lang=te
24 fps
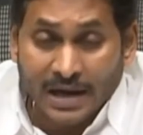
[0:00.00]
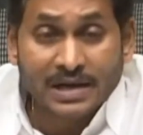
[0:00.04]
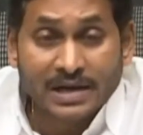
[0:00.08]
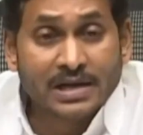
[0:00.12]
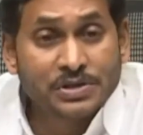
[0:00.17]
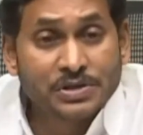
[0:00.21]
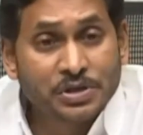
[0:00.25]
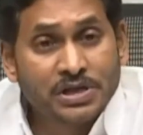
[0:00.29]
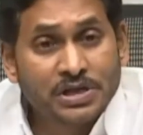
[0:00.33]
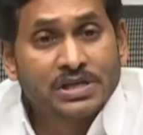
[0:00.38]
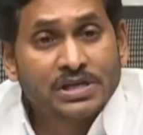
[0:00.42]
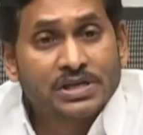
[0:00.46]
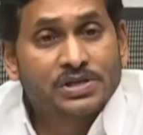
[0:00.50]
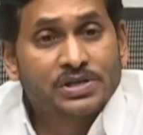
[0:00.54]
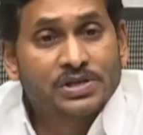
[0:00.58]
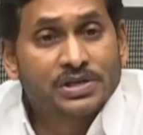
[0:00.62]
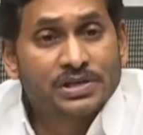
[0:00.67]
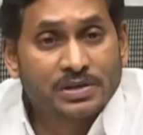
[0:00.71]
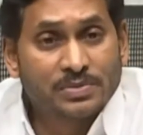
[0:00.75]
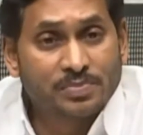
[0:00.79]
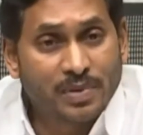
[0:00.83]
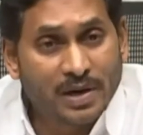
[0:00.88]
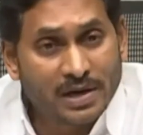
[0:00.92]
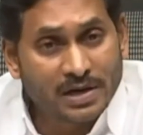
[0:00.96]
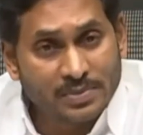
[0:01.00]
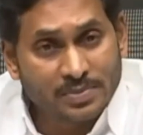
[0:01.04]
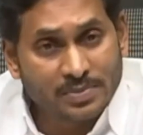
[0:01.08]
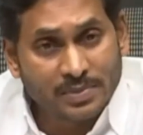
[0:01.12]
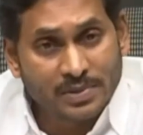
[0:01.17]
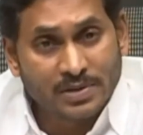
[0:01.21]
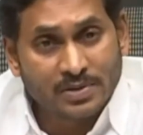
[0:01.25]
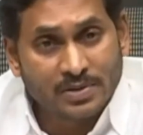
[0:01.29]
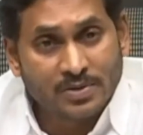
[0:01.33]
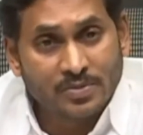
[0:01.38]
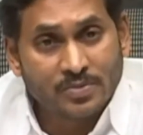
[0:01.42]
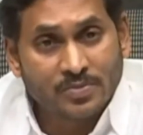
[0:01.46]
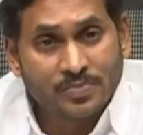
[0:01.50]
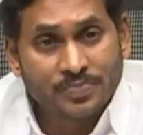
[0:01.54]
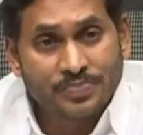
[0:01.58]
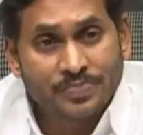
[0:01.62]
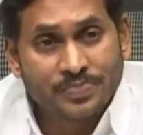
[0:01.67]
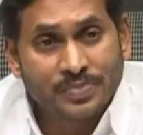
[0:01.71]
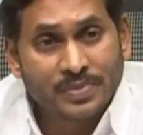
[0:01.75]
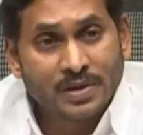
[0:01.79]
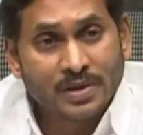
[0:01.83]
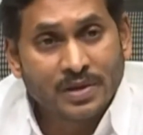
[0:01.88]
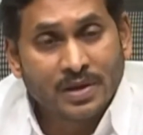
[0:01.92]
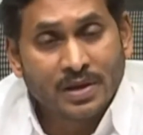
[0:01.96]
అండ్ ఎడ్యుకేషన్ డిపార్ట్మెంట్లు
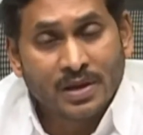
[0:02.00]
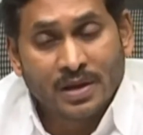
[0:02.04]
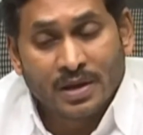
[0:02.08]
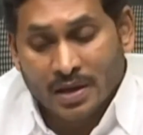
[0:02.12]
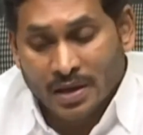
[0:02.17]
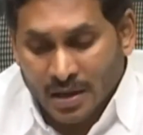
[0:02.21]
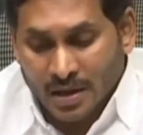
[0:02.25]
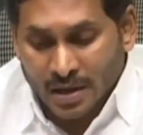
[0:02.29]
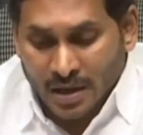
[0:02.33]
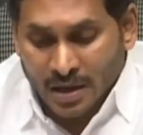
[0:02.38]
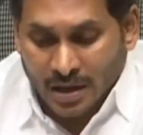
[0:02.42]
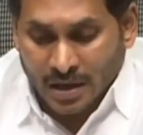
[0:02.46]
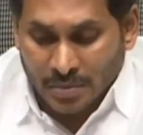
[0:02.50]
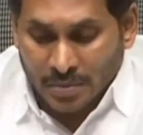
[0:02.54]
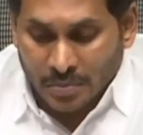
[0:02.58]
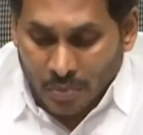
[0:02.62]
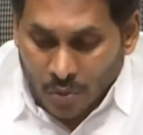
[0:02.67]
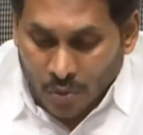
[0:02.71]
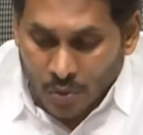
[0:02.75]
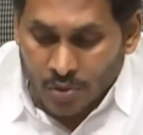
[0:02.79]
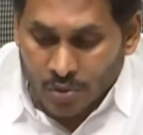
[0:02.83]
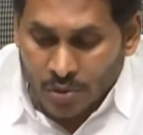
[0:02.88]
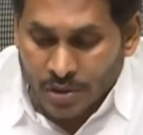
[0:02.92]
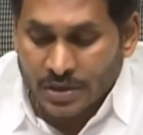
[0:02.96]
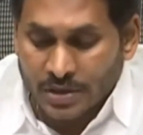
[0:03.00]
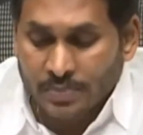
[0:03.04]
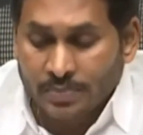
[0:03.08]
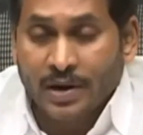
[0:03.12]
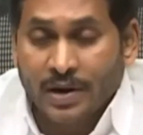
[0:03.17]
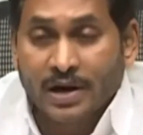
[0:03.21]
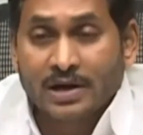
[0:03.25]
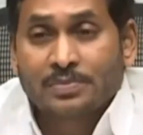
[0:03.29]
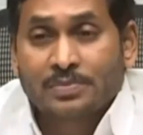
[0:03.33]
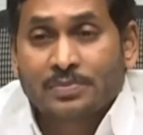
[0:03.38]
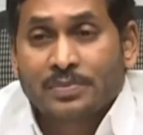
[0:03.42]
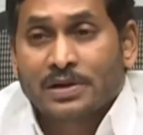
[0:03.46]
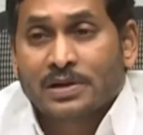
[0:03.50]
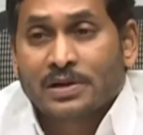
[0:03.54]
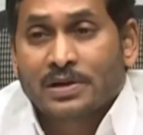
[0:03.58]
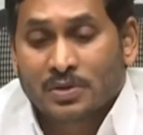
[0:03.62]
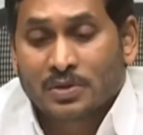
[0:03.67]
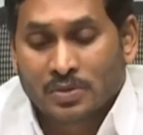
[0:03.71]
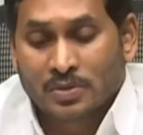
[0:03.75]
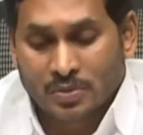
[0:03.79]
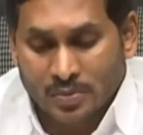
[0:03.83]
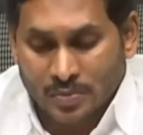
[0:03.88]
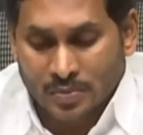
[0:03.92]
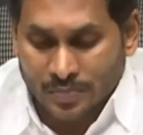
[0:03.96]
ఈ మూడు
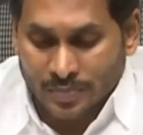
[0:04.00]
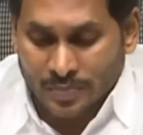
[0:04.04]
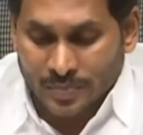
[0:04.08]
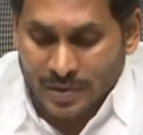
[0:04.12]
డిపార్ట్మెంట్లు